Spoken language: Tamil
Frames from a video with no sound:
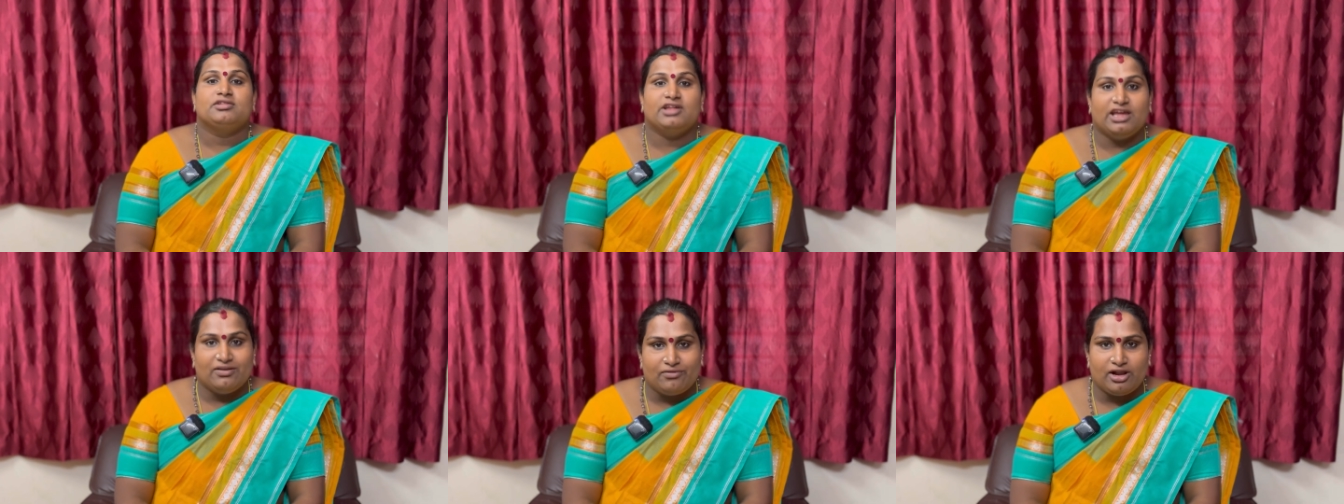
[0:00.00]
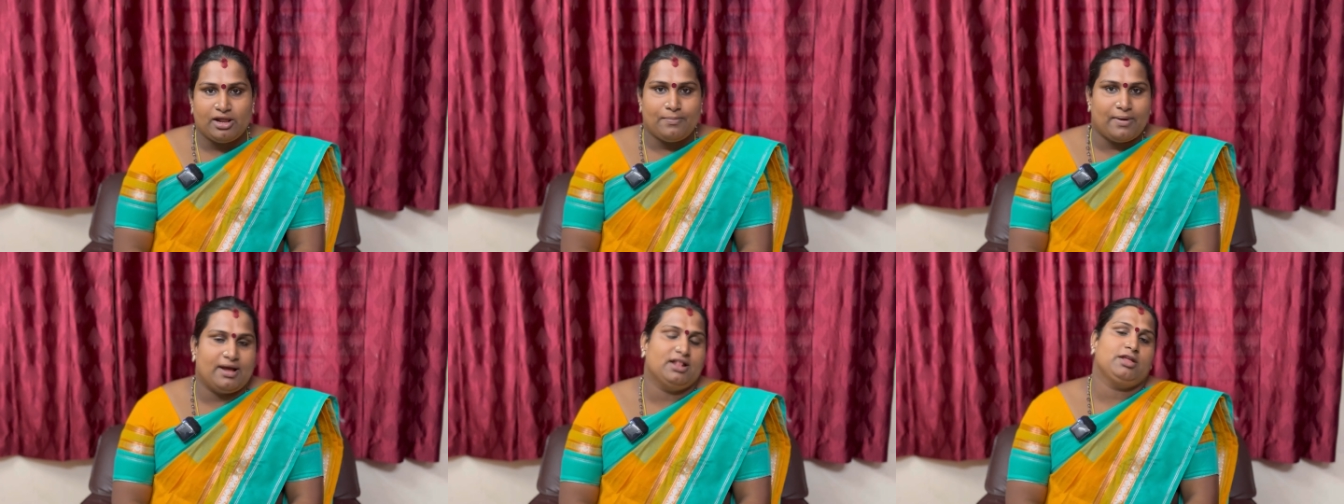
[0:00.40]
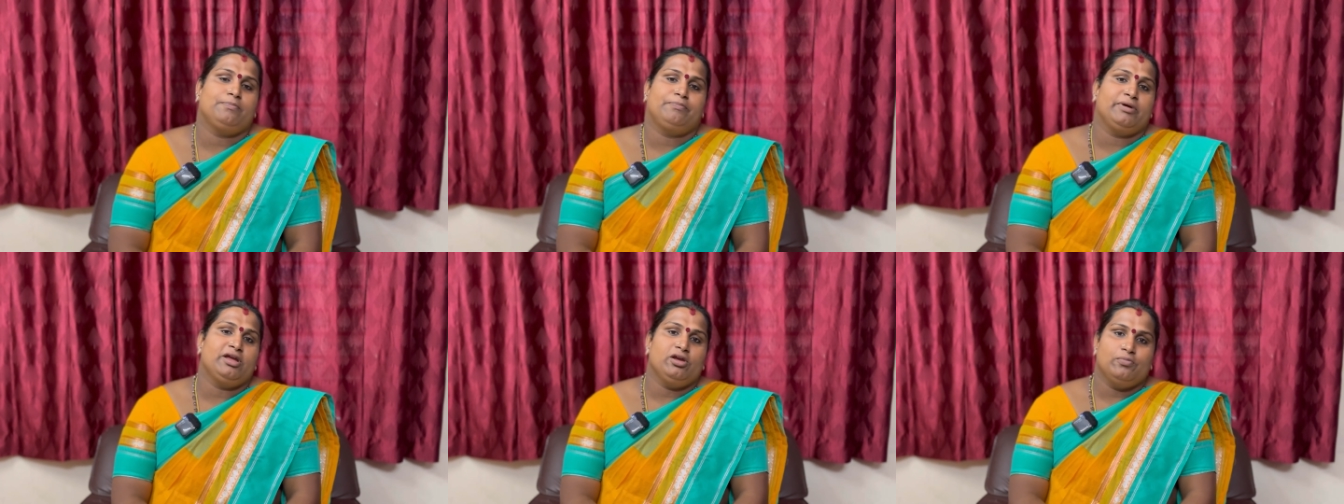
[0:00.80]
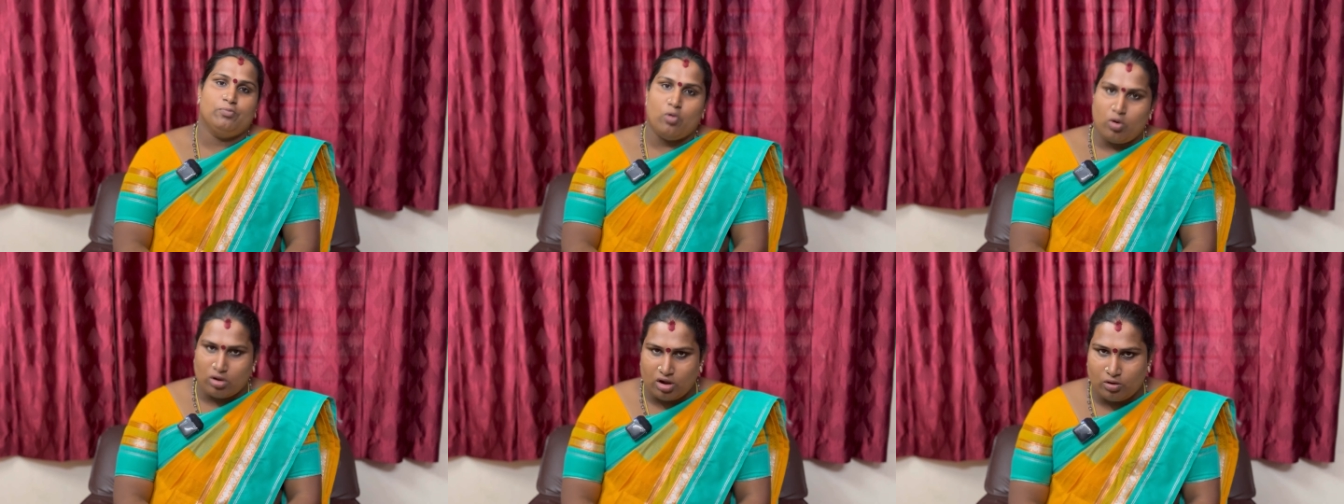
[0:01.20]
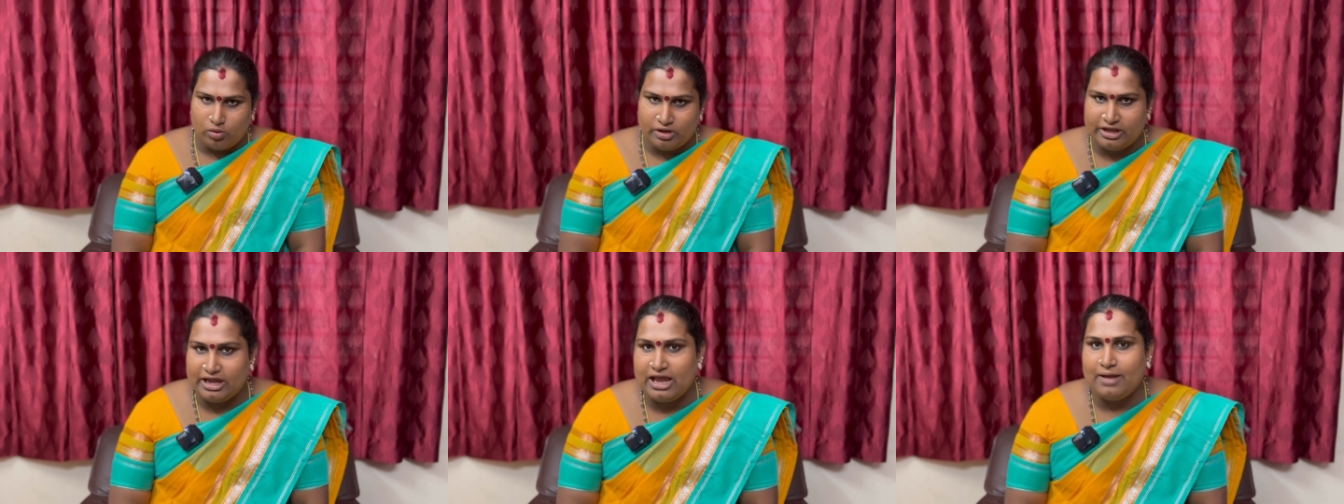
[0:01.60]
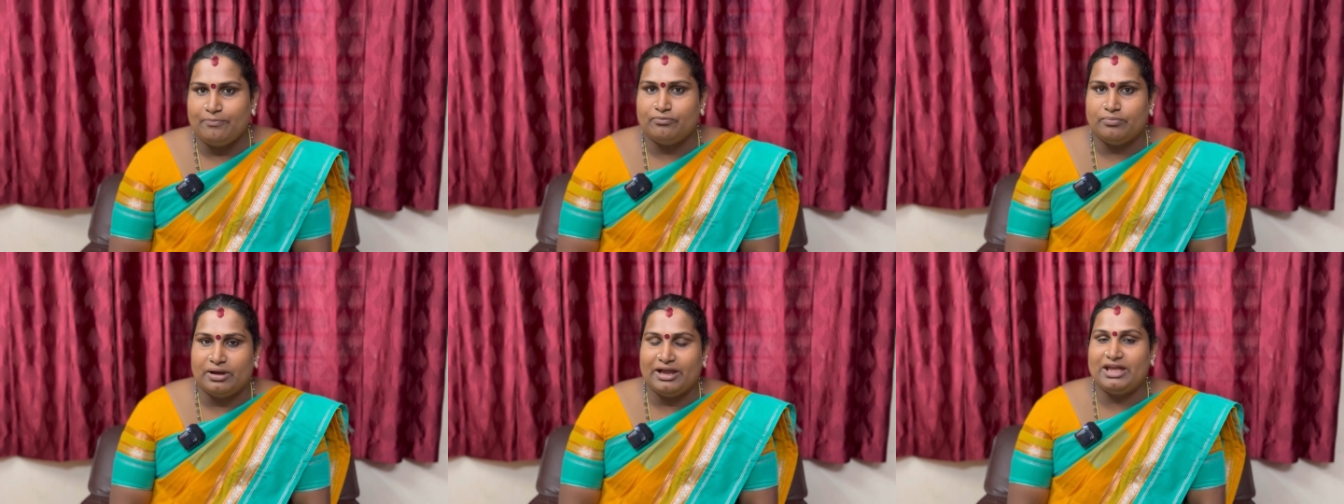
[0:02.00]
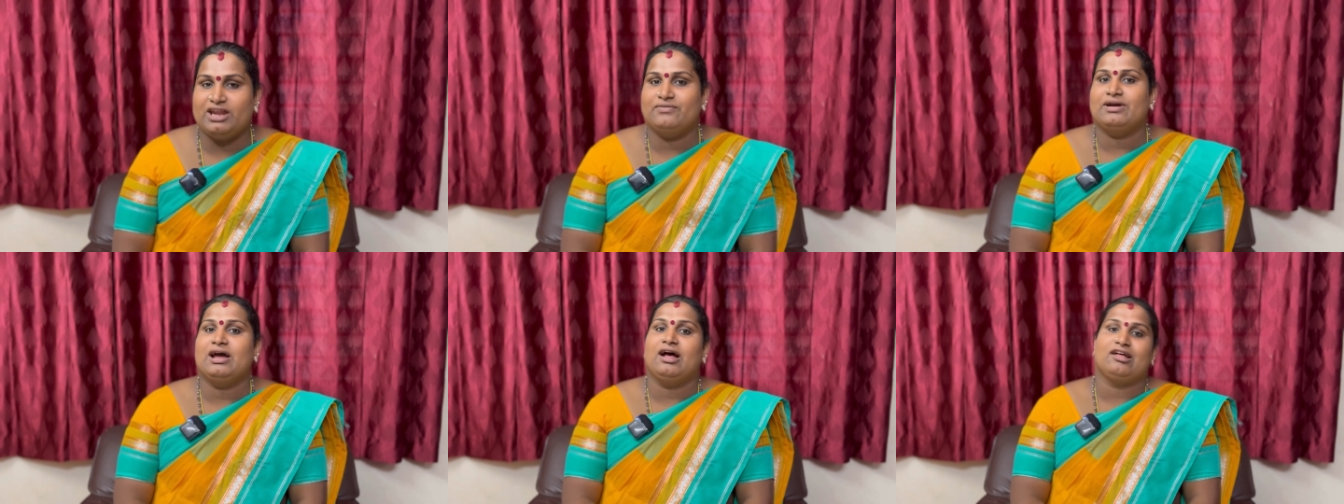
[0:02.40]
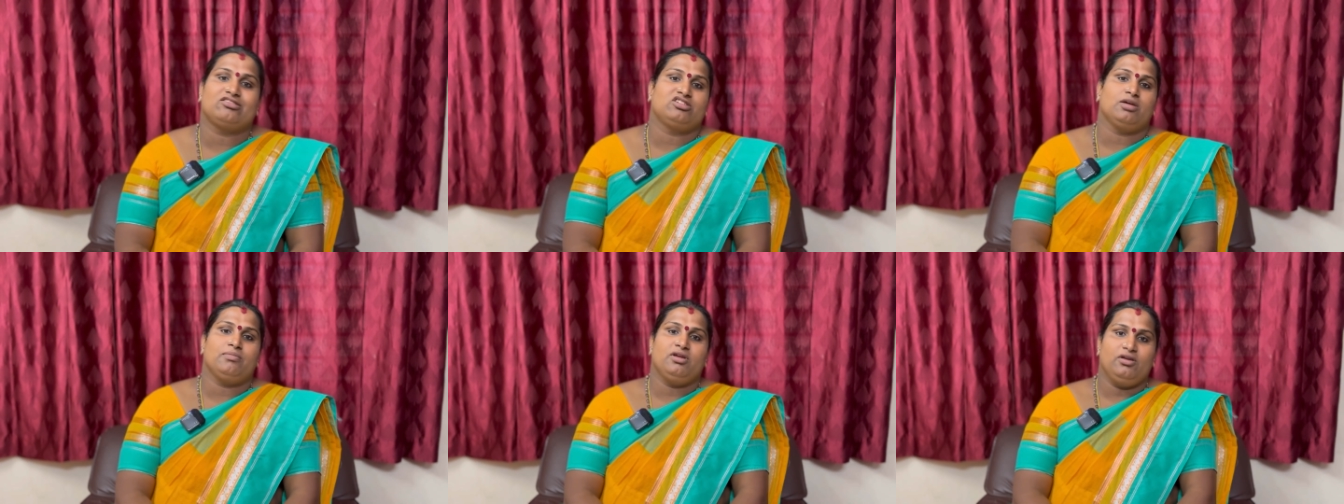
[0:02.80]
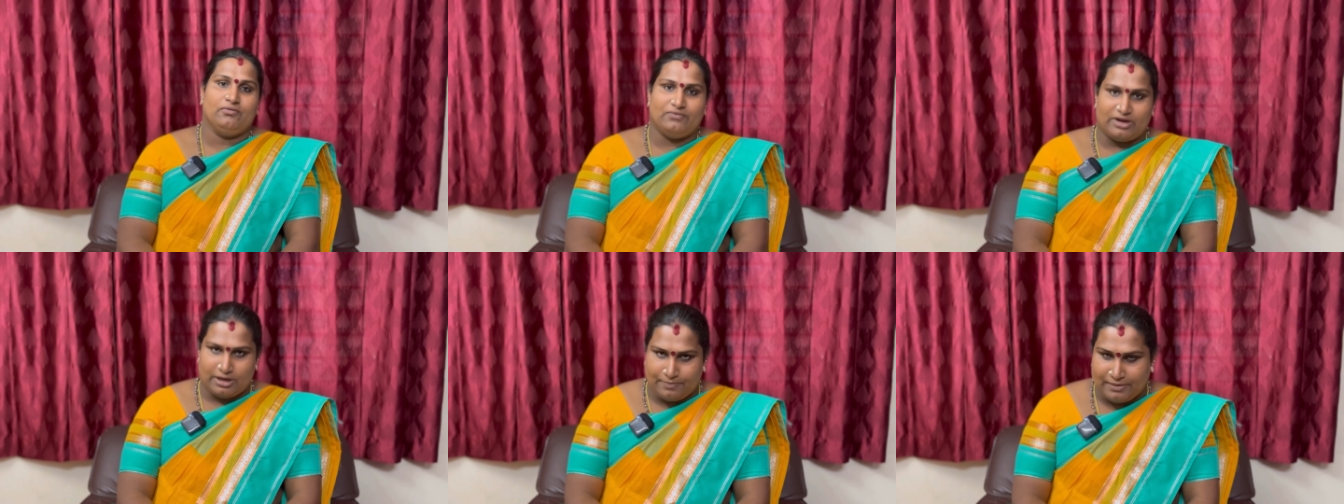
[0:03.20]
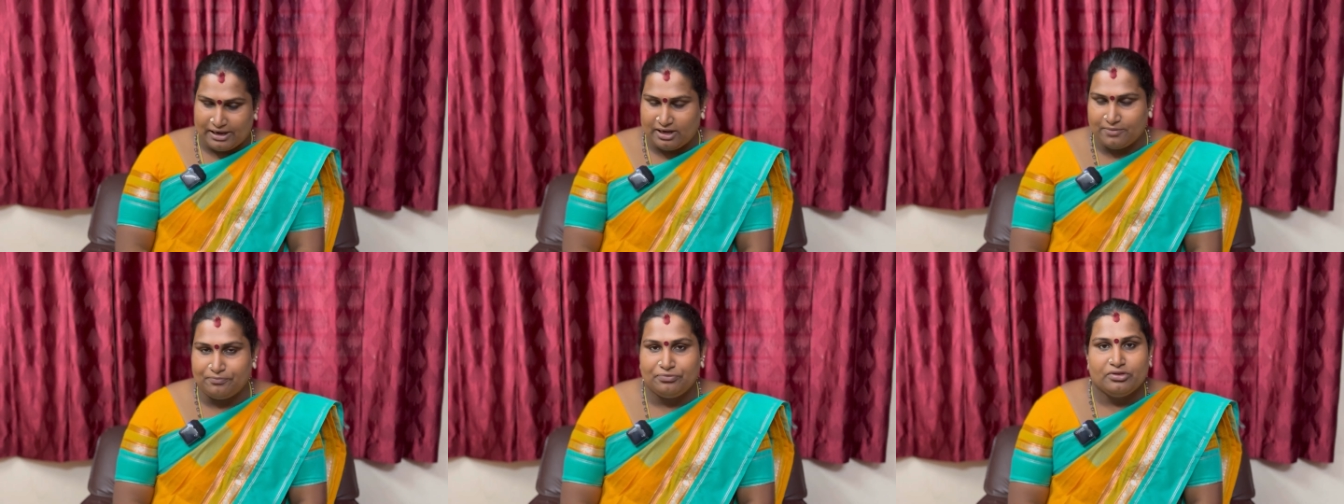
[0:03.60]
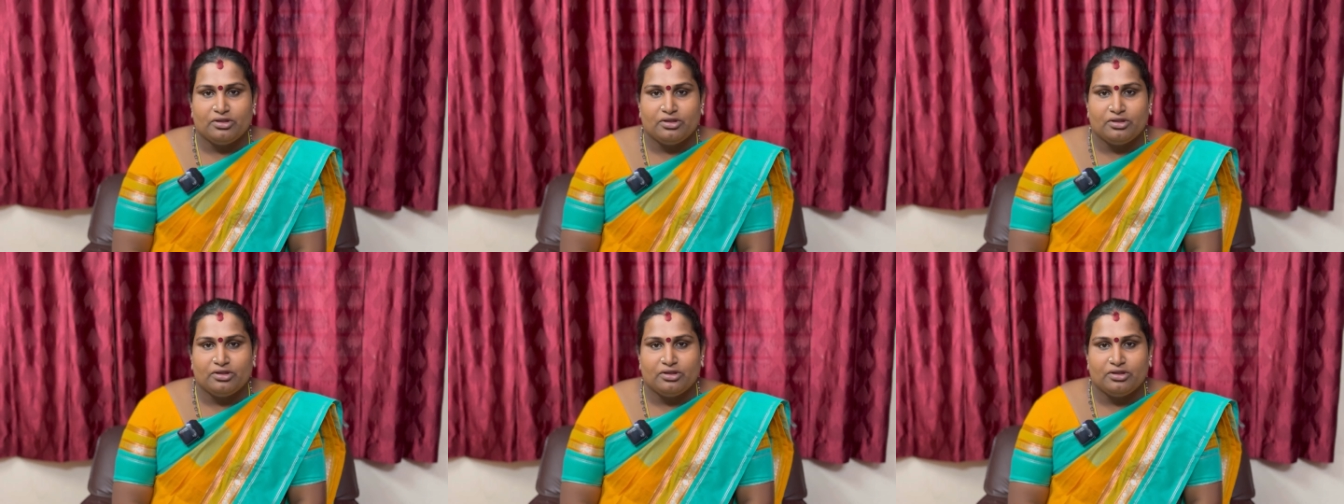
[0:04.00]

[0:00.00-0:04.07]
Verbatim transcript: செய்வினை பாதிப்பை போக்கக்கூடிய பைரவ அஷ்டமி வழிபாடு